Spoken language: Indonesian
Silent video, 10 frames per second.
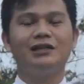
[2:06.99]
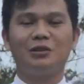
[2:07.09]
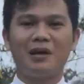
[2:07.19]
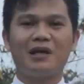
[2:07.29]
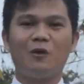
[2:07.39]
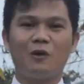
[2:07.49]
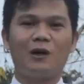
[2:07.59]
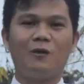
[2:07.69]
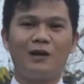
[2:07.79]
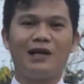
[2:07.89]
sebagai
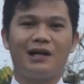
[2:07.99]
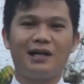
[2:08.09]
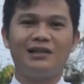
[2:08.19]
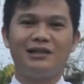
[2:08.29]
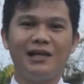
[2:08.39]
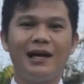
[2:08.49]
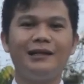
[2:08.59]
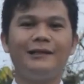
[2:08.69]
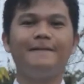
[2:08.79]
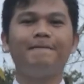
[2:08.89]
orang-orang
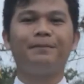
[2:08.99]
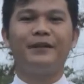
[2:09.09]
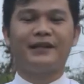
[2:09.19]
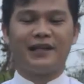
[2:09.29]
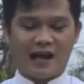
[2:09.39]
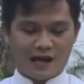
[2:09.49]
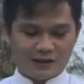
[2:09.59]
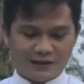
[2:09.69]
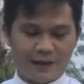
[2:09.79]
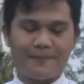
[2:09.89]
Kristiani di tengah
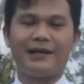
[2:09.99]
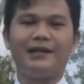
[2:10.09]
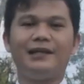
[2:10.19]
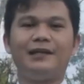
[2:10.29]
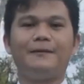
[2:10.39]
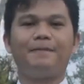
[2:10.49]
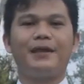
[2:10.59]
zaman ini.